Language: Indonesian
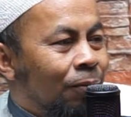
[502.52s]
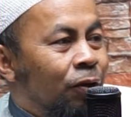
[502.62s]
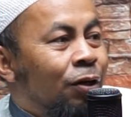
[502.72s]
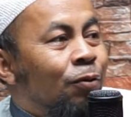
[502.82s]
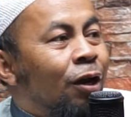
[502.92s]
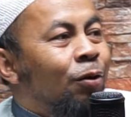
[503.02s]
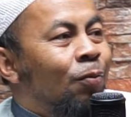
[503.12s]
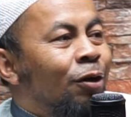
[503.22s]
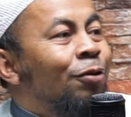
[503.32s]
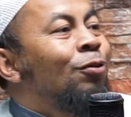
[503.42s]
tapi di bulan
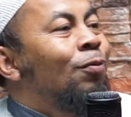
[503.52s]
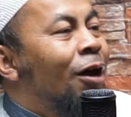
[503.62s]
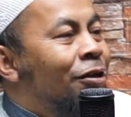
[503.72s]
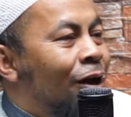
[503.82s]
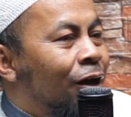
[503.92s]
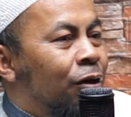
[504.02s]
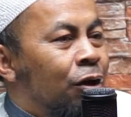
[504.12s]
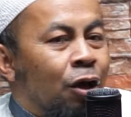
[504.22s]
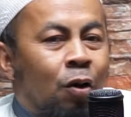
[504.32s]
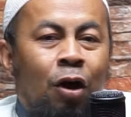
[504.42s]
Ramadan tuh banyak
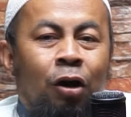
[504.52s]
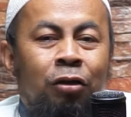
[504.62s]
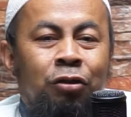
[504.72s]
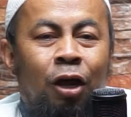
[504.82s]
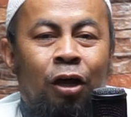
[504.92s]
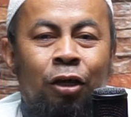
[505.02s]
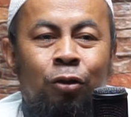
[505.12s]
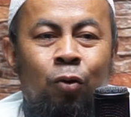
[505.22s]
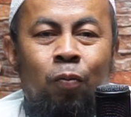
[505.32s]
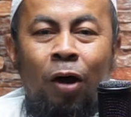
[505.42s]
entah
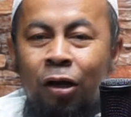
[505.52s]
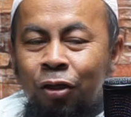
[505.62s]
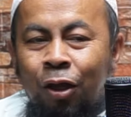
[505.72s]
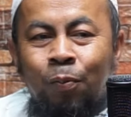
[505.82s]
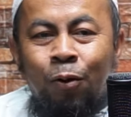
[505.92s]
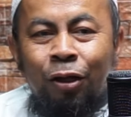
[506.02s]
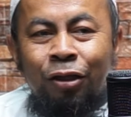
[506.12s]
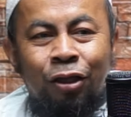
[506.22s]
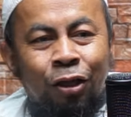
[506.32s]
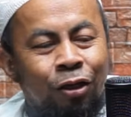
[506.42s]
itu partai
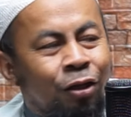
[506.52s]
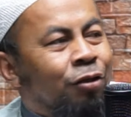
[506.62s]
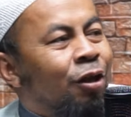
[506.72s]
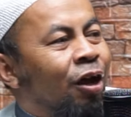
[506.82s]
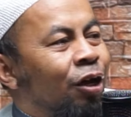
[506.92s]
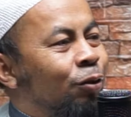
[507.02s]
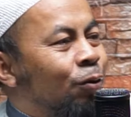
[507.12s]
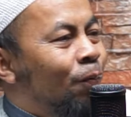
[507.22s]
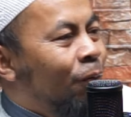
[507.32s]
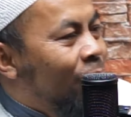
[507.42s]
politik, entah
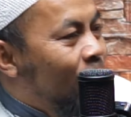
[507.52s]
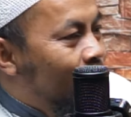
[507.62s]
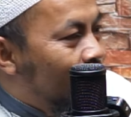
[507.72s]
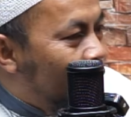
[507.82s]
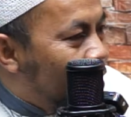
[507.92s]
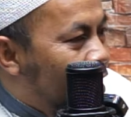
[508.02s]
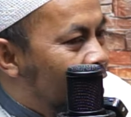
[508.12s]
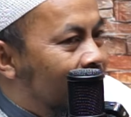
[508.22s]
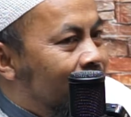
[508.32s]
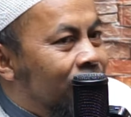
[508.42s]
itu per
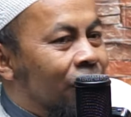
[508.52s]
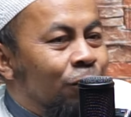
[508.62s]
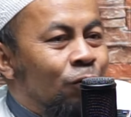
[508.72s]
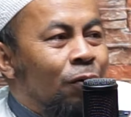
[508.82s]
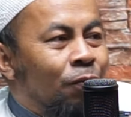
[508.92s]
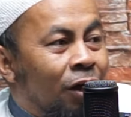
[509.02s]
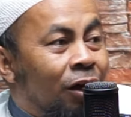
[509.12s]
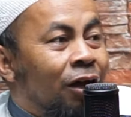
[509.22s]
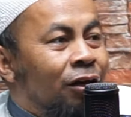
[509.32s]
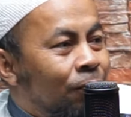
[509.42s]
perorangan, entah itu
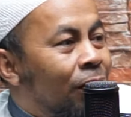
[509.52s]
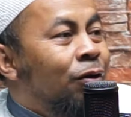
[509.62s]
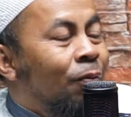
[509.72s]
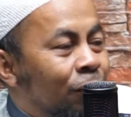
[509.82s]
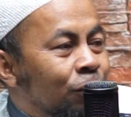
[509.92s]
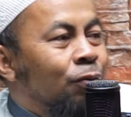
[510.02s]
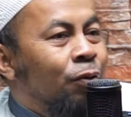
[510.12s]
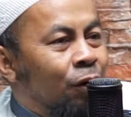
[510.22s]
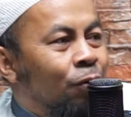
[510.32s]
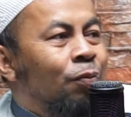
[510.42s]
lembaga di bulan Ramadan itu
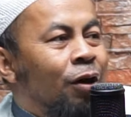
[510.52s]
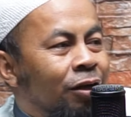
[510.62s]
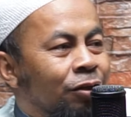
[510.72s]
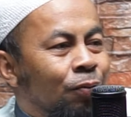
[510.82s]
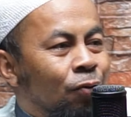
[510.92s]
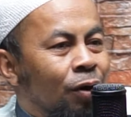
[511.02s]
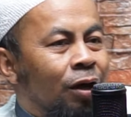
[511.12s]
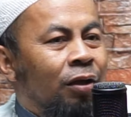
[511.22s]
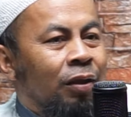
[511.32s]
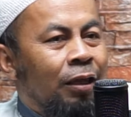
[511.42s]
berlomba
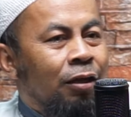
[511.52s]
semua.